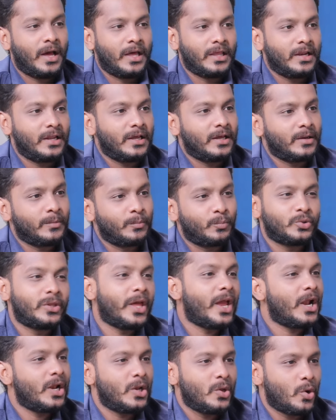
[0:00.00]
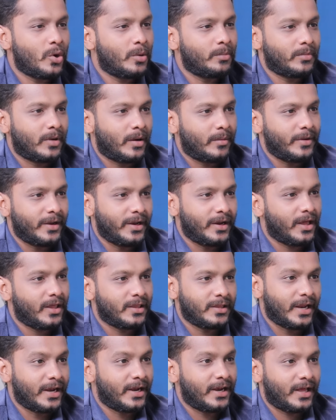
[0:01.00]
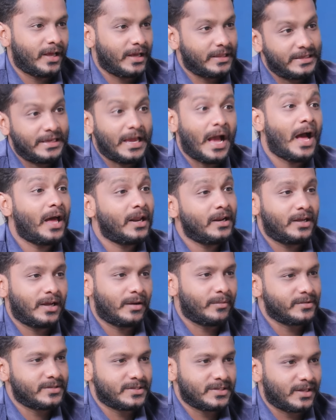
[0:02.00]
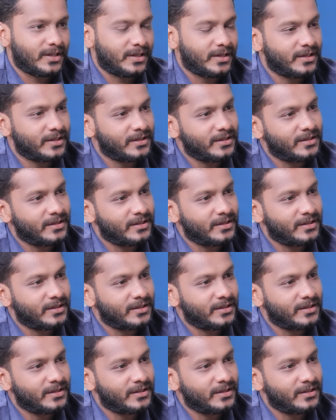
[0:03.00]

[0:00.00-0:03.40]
அதில் புதையல் யோகம் அப்படின்னா அது என்ன அது யாருக்கு அமைஞ்சிருக்கு